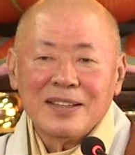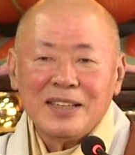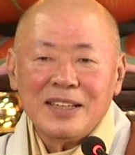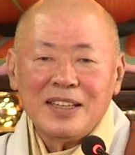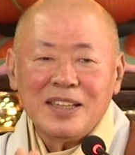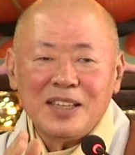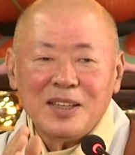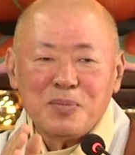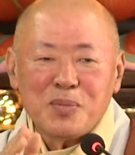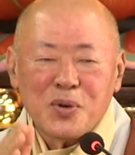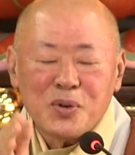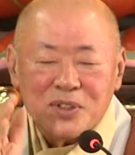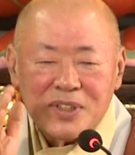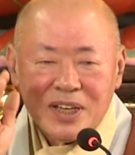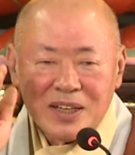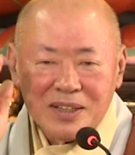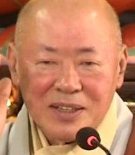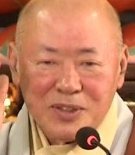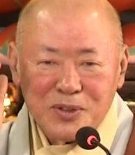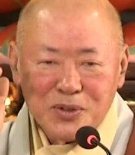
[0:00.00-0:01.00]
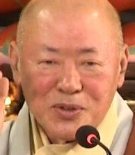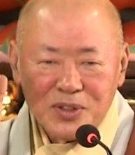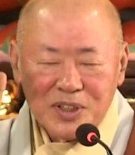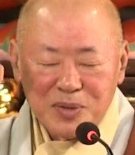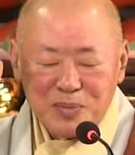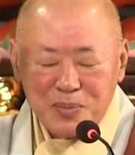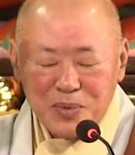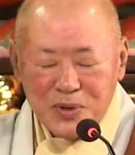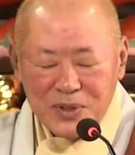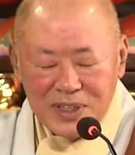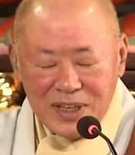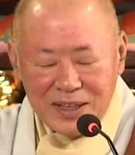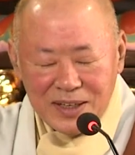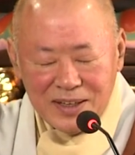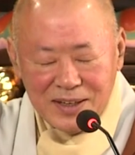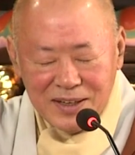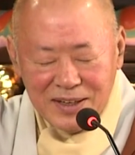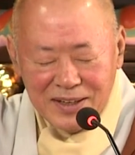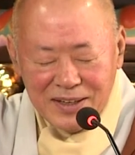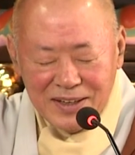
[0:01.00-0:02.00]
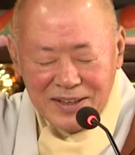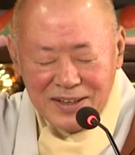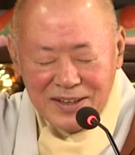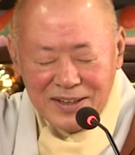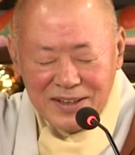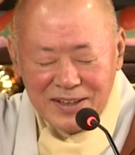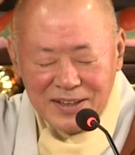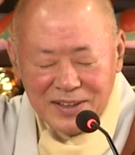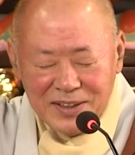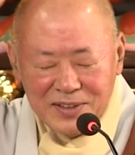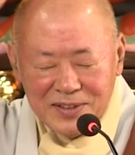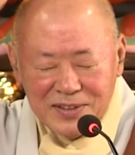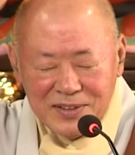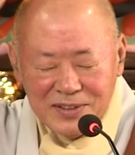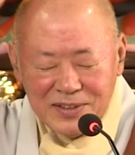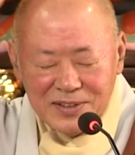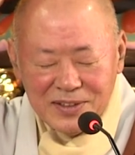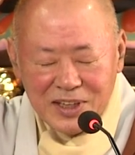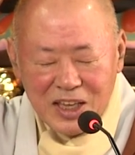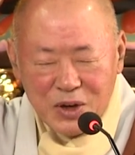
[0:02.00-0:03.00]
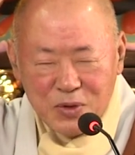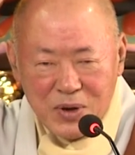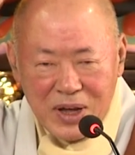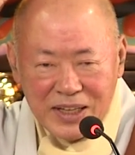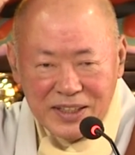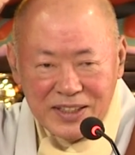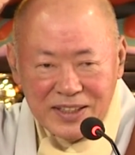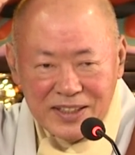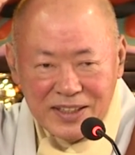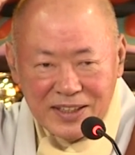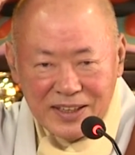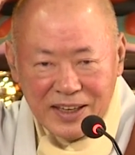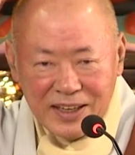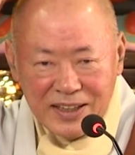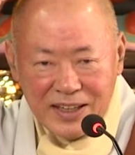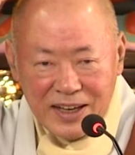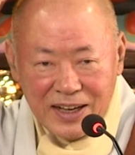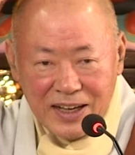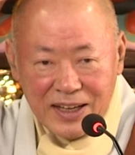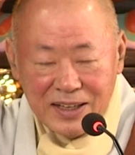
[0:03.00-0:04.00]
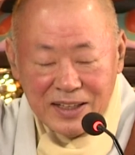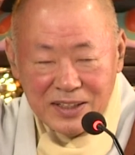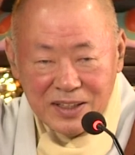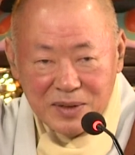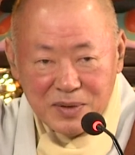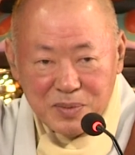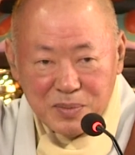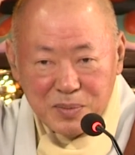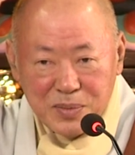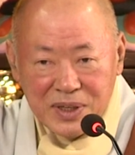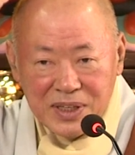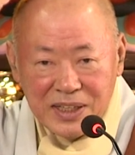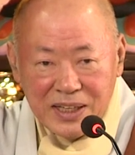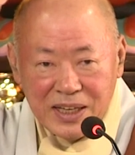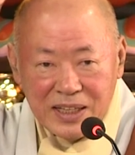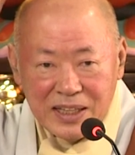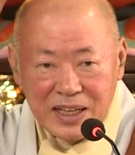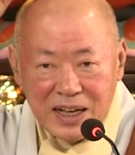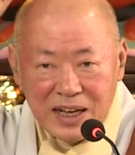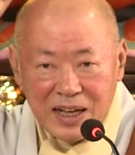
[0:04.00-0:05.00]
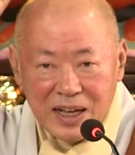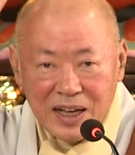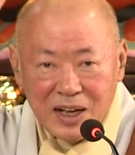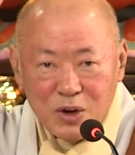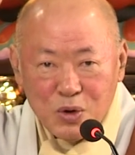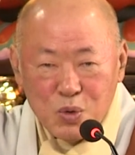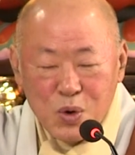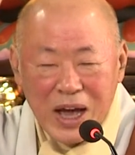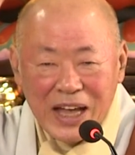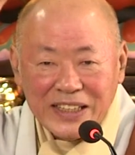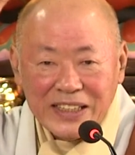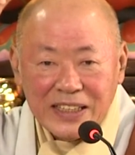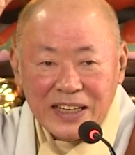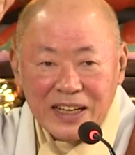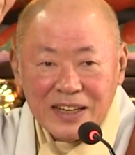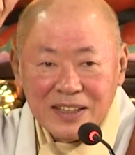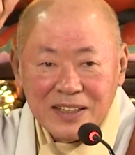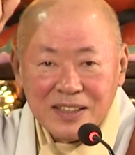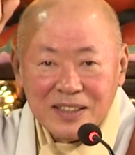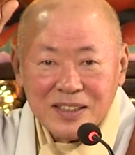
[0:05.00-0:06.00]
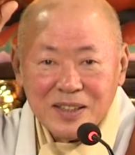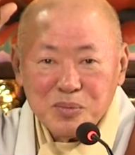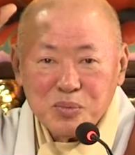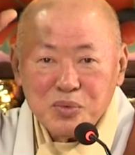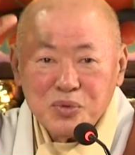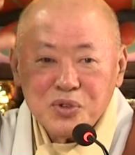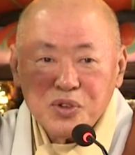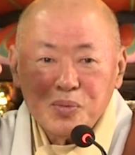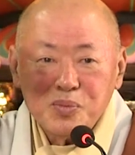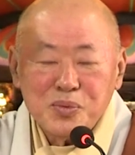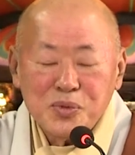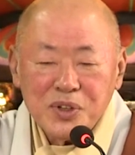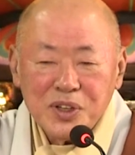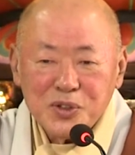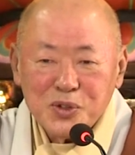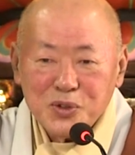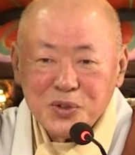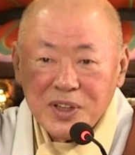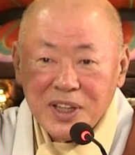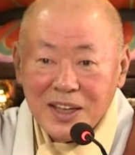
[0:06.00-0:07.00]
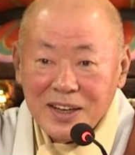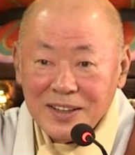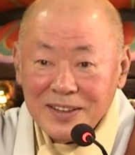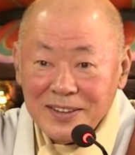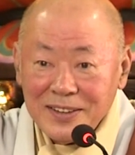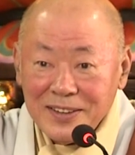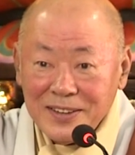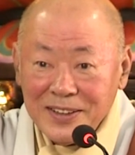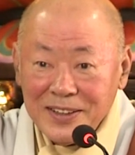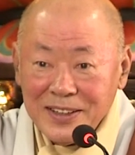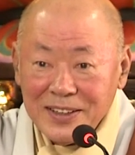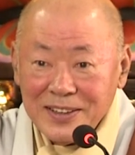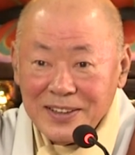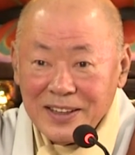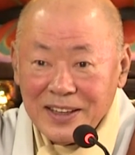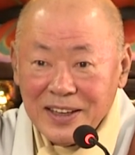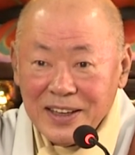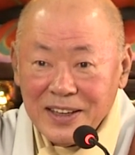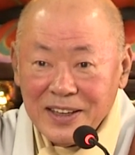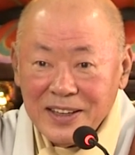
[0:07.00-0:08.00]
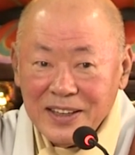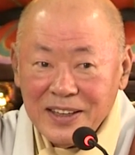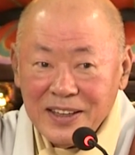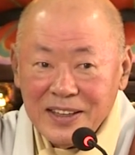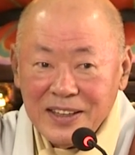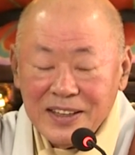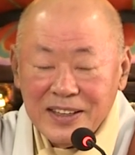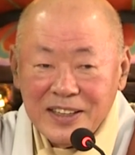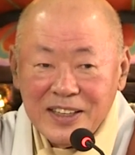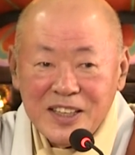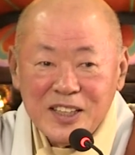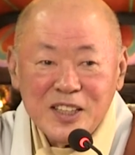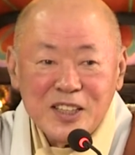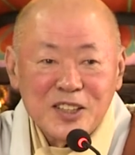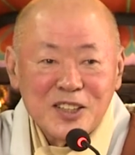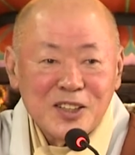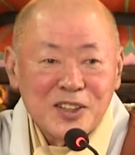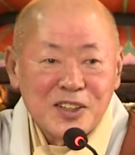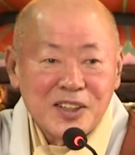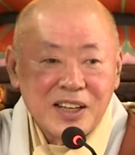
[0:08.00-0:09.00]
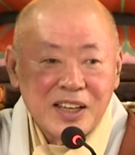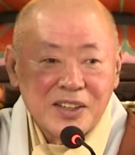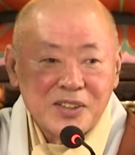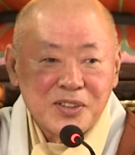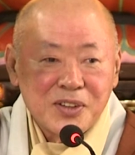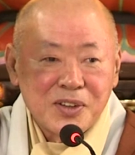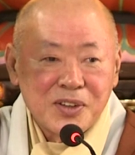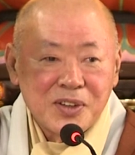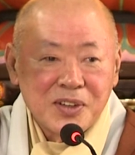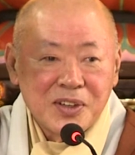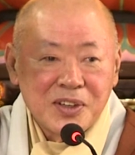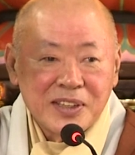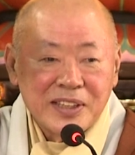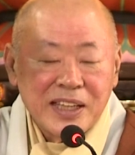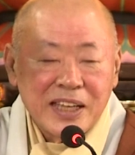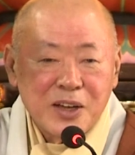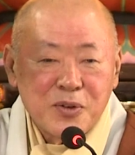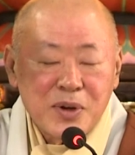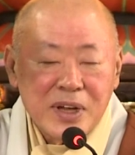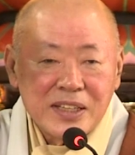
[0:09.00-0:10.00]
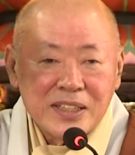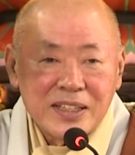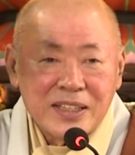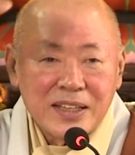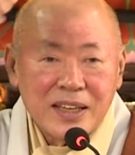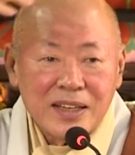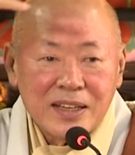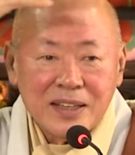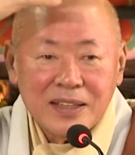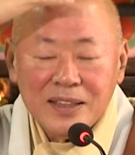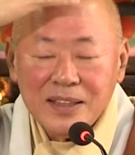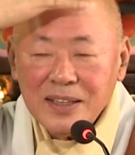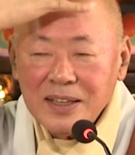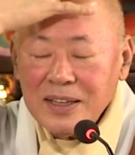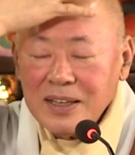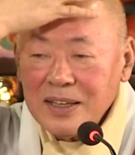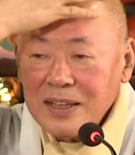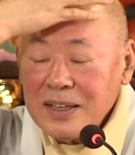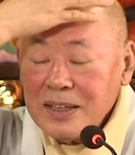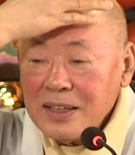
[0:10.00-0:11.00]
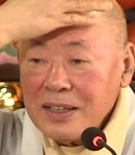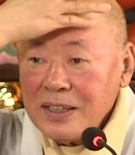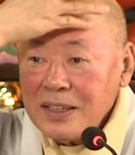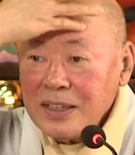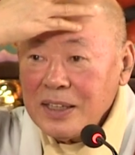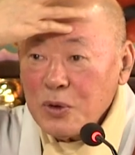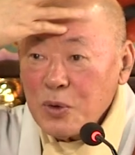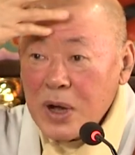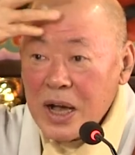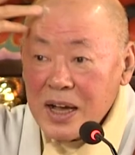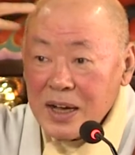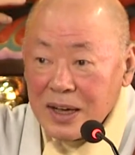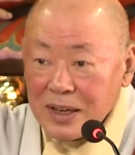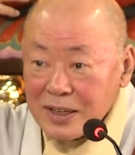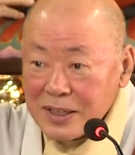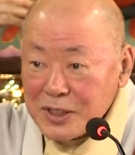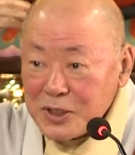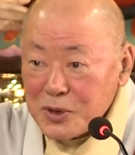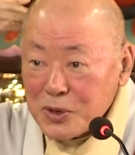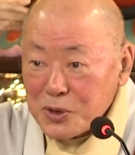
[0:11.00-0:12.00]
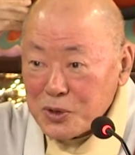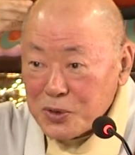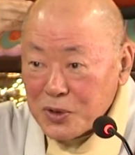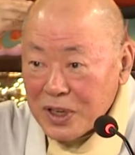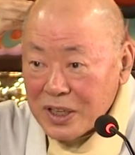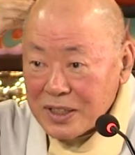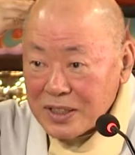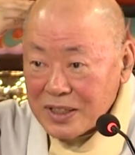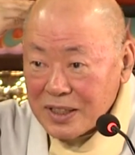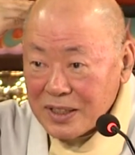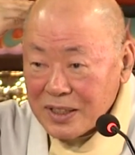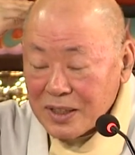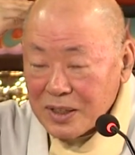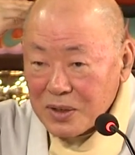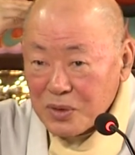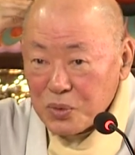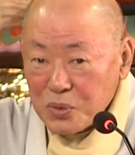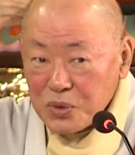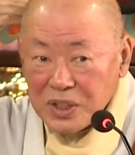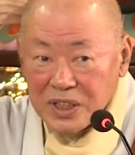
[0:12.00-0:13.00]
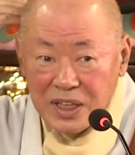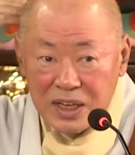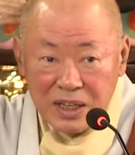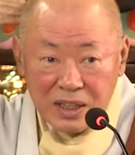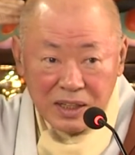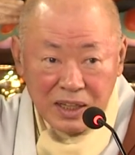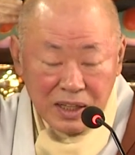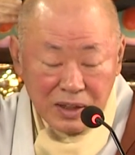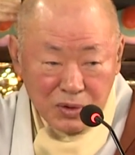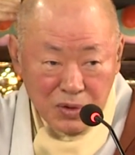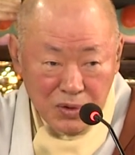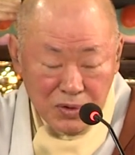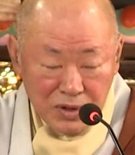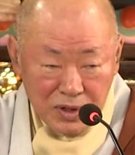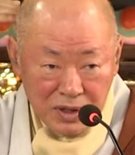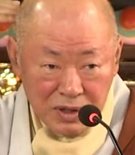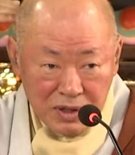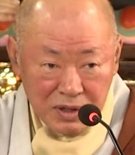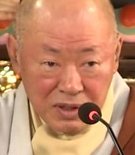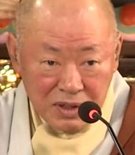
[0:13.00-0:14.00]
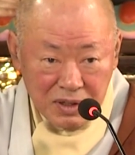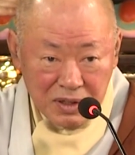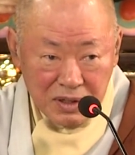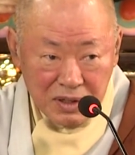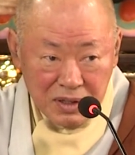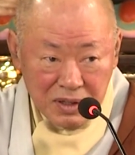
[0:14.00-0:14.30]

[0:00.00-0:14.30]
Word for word: 이 보살을 수직 보살을 이렇게 관정에다가 머리에다가 관이라는 것은 물을 뿌려준다는 거예요. 이렇게 인정을 해줘. 대관식에는 왕관을 씌워주겠지. 우리나라 대통령은